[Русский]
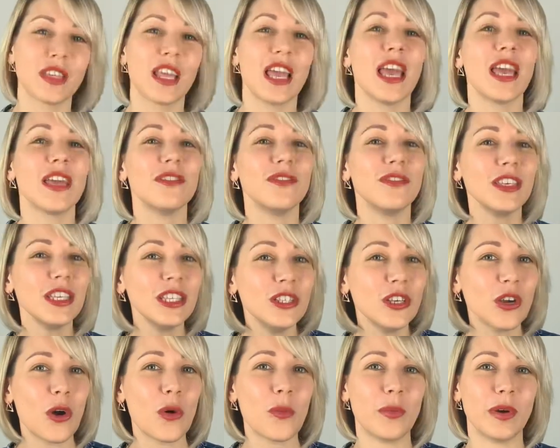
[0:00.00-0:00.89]

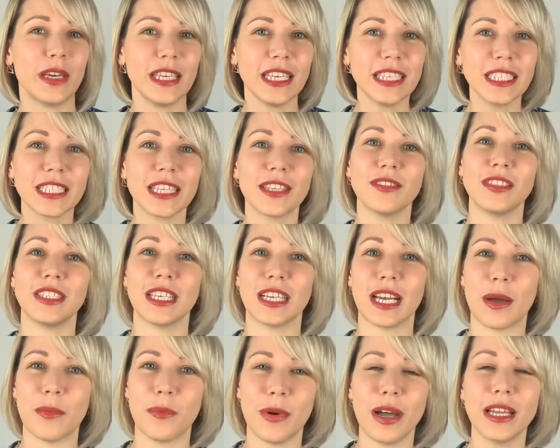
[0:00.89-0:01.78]
Видео о поездке в
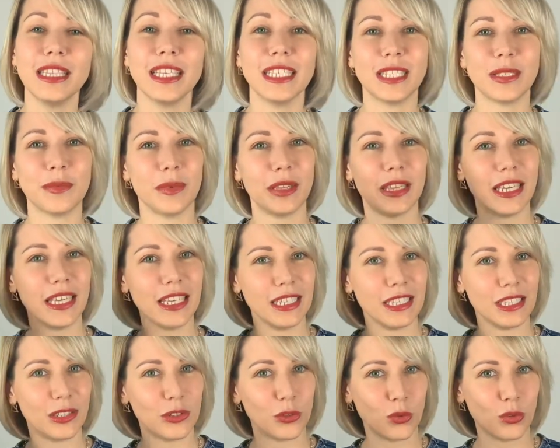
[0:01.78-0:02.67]
Закопаны смотрите
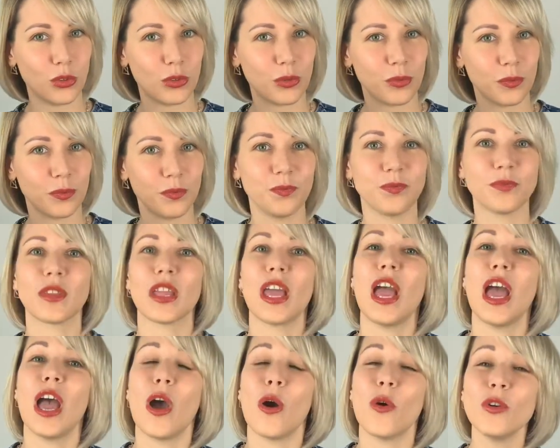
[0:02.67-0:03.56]
тут.
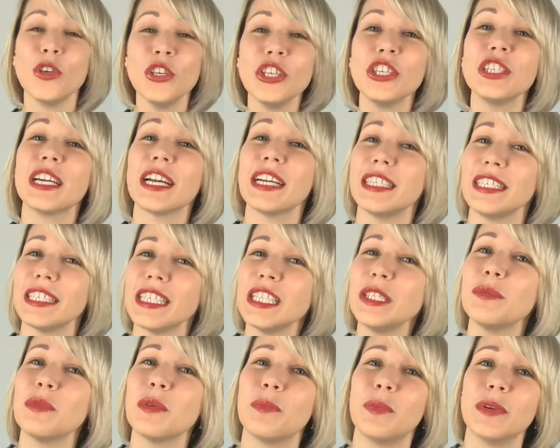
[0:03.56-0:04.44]
Очень хотелось
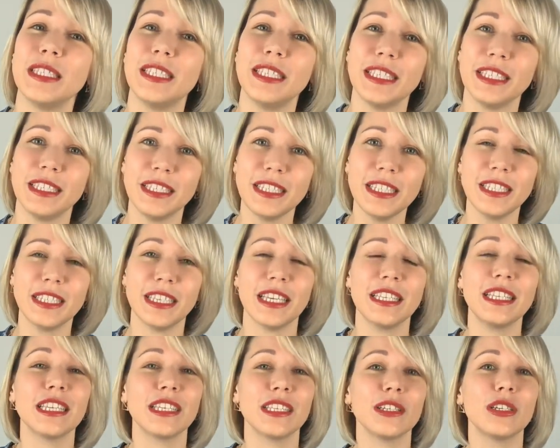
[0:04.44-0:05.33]
бы посетить
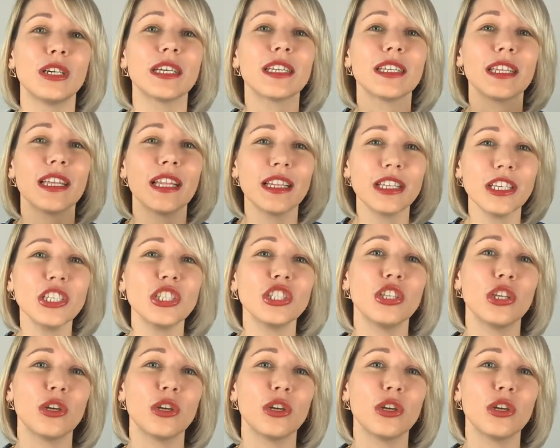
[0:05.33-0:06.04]
этот горнолыжный